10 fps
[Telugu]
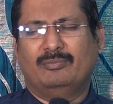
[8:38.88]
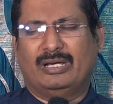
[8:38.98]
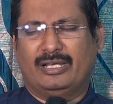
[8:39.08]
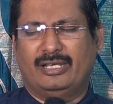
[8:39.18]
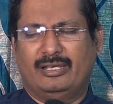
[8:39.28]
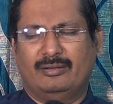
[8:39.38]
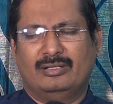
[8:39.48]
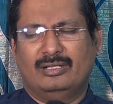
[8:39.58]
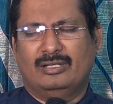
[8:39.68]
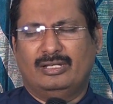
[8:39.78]
మరి
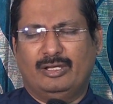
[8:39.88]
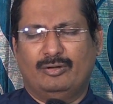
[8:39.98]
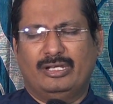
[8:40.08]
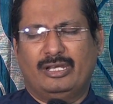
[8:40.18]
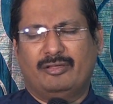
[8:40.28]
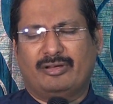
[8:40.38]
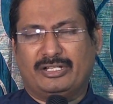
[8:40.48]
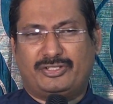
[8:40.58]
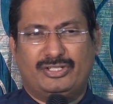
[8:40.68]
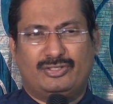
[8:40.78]
నీవు నీవు
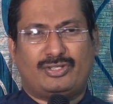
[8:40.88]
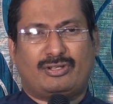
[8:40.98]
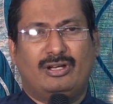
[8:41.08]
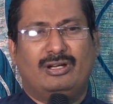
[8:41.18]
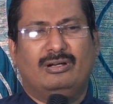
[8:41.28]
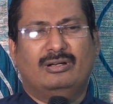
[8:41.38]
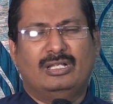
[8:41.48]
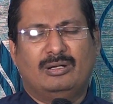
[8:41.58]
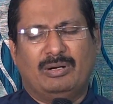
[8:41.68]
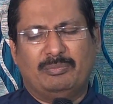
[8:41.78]
రక్షించుకో
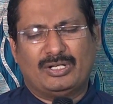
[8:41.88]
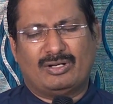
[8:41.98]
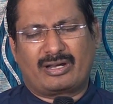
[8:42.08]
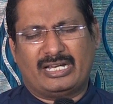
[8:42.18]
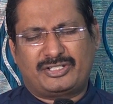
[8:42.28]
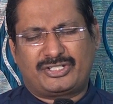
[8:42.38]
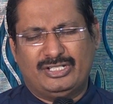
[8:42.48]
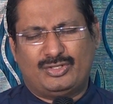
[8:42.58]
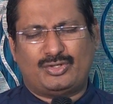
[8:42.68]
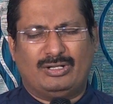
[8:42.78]
మమ్మల్ని కూడా
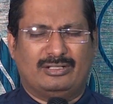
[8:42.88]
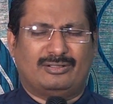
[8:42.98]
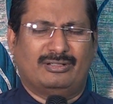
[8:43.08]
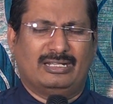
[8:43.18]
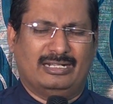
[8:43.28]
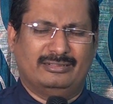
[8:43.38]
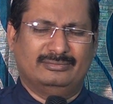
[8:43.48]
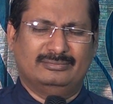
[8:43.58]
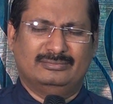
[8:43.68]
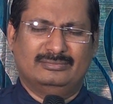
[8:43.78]
రక్షించు అంటున్నాడు
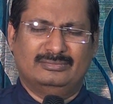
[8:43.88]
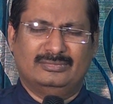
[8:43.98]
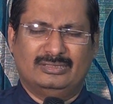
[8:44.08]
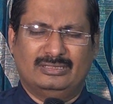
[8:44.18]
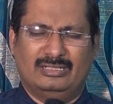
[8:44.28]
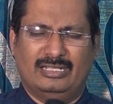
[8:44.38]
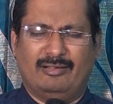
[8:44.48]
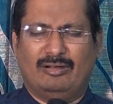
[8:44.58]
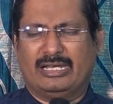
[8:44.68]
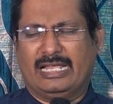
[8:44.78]

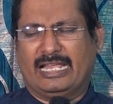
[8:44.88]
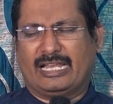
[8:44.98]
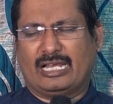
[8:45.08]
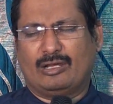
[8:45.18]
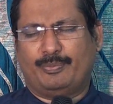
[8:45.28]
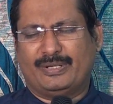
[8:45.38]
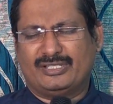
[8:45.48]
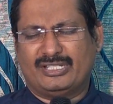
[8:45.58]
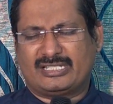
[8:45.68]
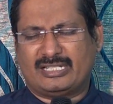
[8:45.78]
దేవా నేరారోపణ
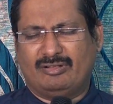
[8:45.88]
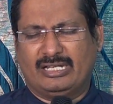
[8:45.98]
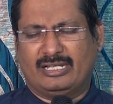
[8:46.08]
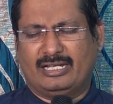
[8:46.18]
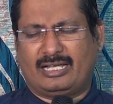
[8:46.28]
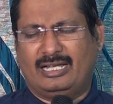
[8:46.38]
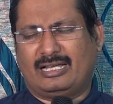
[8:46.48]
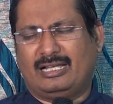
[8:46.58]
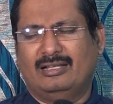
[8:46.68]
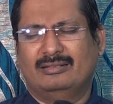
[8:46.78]
చేసేవారిగా
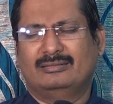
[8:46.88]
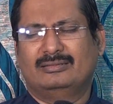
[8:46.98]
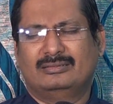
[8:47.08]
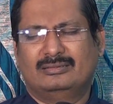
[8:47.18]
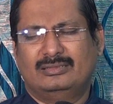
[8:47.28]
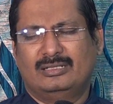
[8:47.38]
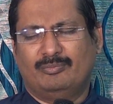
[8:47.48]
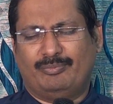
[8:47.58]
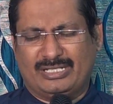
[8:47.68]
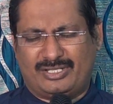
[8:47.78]
కాక
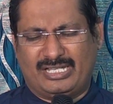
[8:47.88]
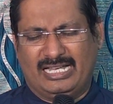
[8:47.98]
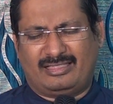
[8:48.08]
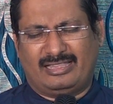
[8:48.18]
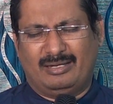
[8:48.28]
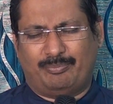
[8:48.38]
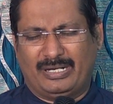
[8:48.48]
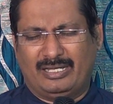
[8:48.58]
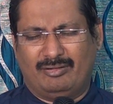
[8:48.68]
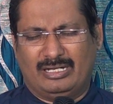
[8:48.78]

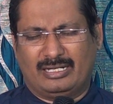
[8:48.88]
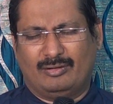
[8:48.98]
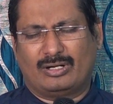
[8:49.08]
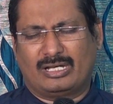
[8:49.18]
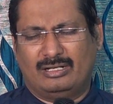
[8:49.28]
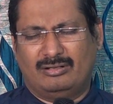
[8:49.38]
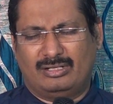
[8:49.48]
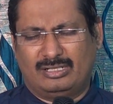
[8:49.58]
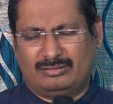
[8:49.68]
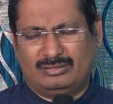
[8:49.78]
పశ్చాత్తాపడేవారిగా
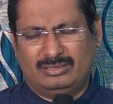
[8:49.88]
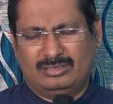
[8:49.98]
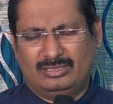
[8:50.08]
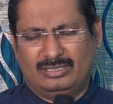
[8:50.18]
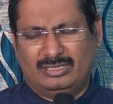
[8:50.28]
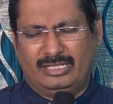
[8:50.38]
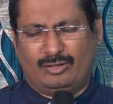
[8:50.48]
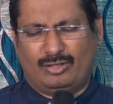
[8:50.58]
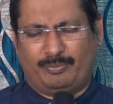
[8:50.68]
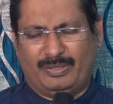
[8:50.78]
ఉండగలుగుటకు నీ
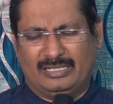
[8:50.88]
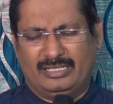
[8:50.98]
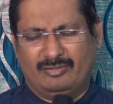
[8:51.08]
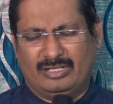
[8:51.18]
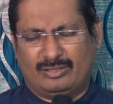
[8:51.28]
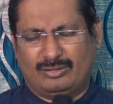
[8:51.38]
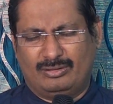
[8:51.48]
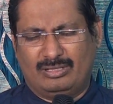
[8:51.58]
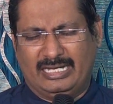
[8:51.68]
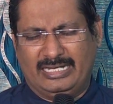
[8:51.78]
కృపా
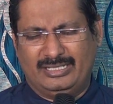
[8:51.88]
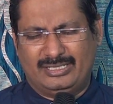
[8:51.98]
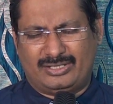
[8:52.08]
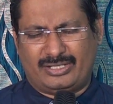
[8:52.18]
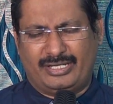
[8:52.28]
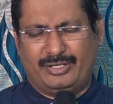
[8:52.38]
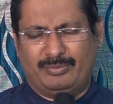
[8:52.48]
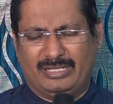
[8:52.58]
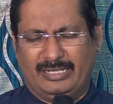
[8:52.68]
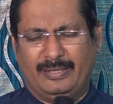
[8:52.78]
దీవెనతోడు
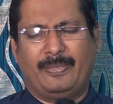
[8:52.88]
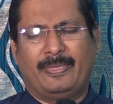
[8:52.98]
చేయమని